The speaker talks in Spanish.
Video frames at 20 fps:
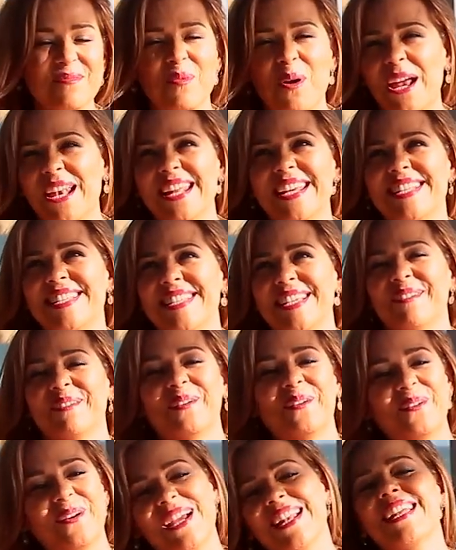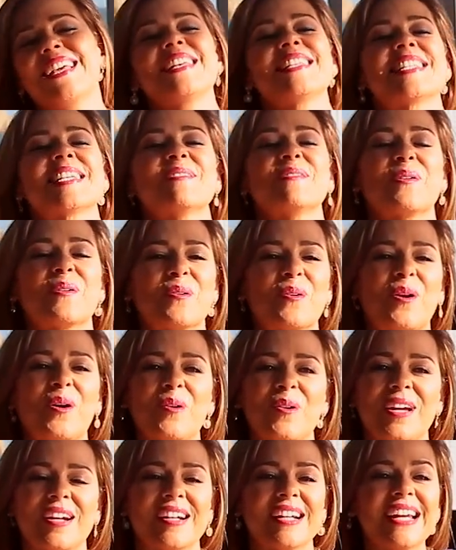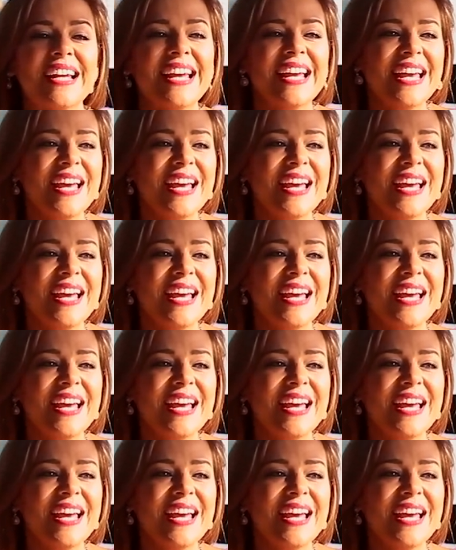buenísimo, buenísimo, Robert.